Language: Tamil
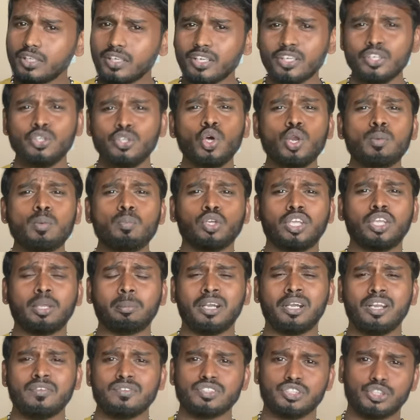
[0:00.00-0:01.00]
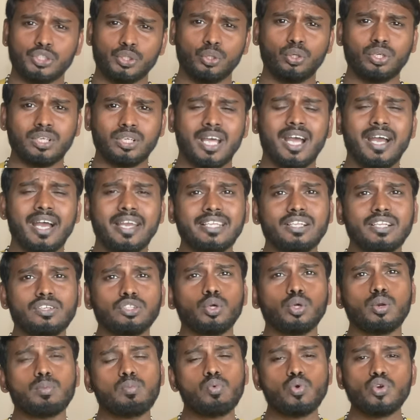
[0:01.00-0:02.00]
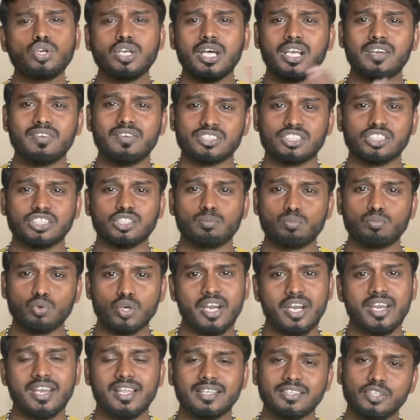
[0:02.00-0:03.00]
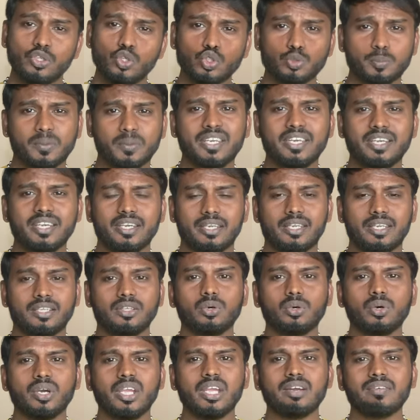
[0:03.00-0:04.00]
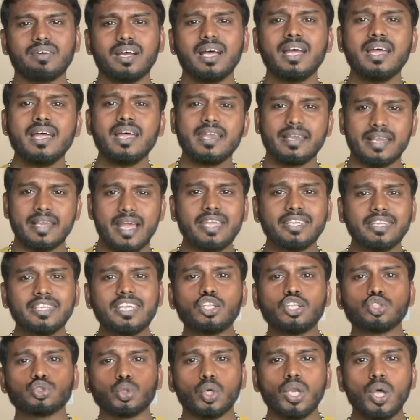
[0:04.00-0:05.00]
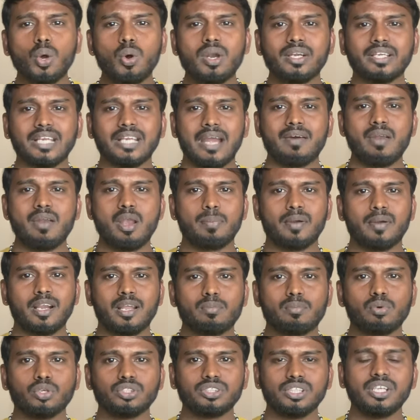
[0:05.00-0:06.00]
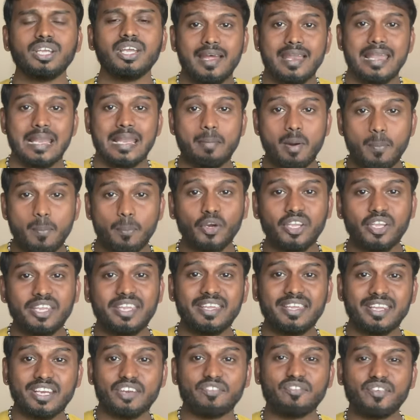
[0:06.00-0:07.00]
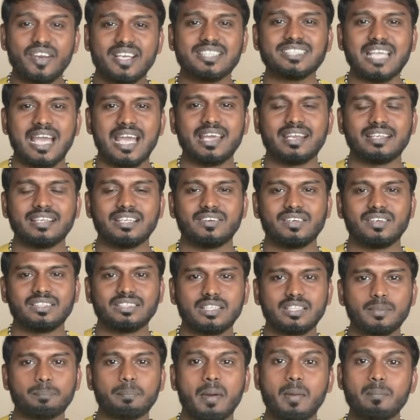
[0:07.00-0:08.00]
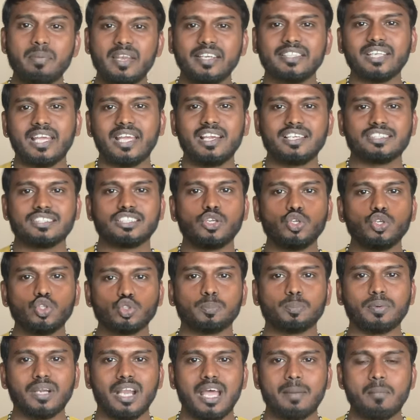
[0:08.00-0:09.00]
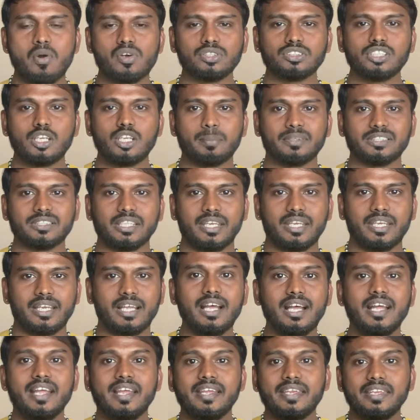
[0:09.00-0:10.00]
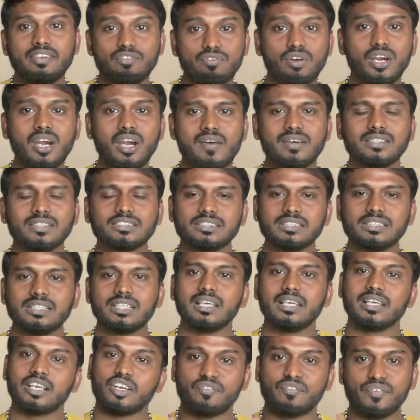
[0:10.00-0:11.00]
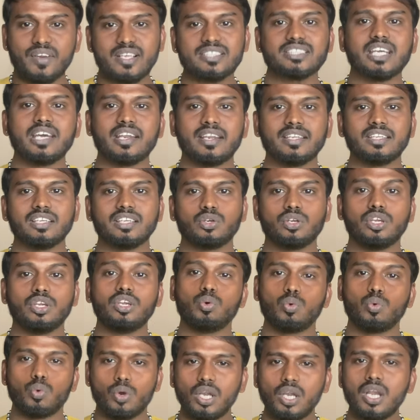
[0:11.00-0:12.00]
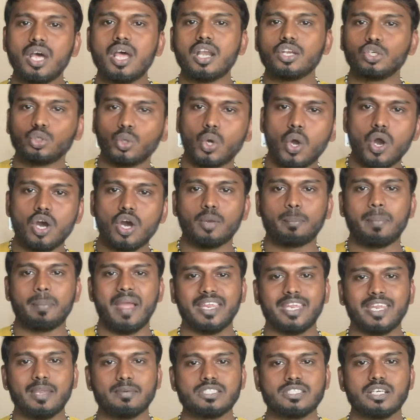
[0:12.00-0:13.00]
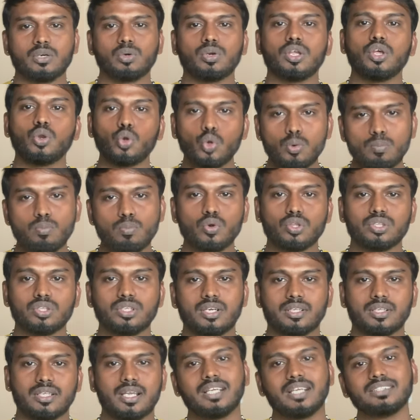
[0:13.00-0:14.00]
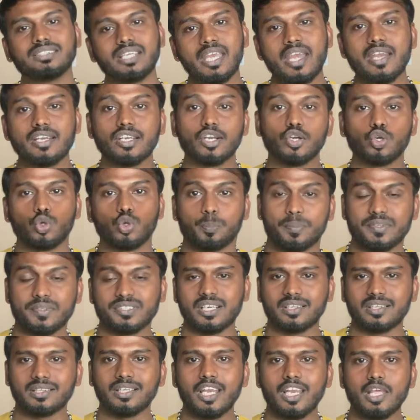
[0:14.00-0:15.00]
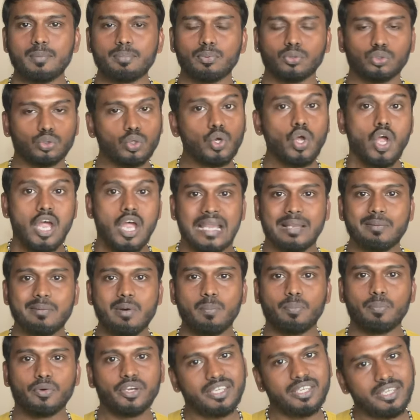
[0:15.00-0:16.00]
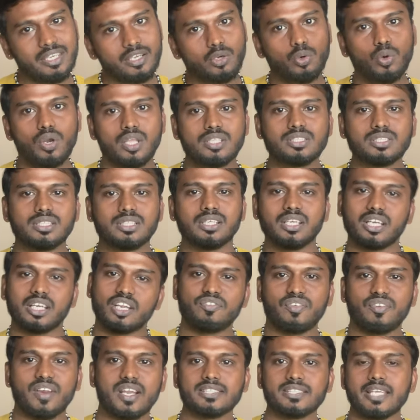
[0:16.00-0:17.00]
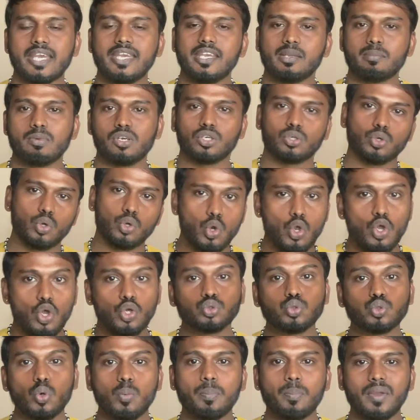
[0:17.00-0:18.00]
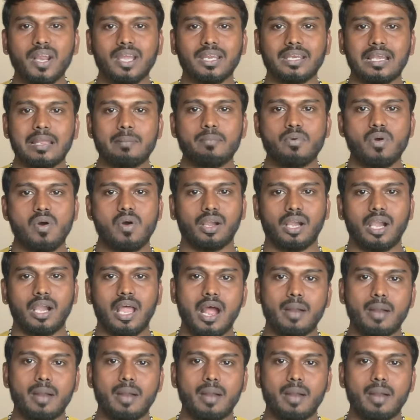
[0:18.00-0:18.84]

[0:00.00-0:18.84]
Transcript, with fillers: இன்னொரு முக்கியமான விஷயம் நான் இதை வந்து ஒரு மூணு நாலு வருஷத்துக்கு முன்னாடி வந்து யூஸ் பண்ணிக்கிட்டு இருக்கேன் இந்த ஓயாவை நான் இங்கேருந்து சோலோவா டிராவல் பண்ணும்போது நம்ம போய் ரெஃப்ரெஷ் ஆகிறதுக்கு வந்து பப்ளிக் டாய்லெட்ஸை யூஸ் பண்ணாமல் வந்துட்டு பார்த்தீங்கன்னா இவங்க வந்து ரெஃப்ரெஷ் ஆகிறதுக்கு ஒன் ஆர் டூ ஹவர் பேக்கேஜில் கூட ரூம் கொடுத்துட்டு இருந்தாங்க த்ரீ ஹண்ட்ரட் ருபீஸ் இருந்தாலே போதும் நம்ம போய் குளிச்சுட்டு ரெஃப்ரெஷ் ஆகிட்டு மட்டும் சூப்பராக கிளம்பி வரலாம்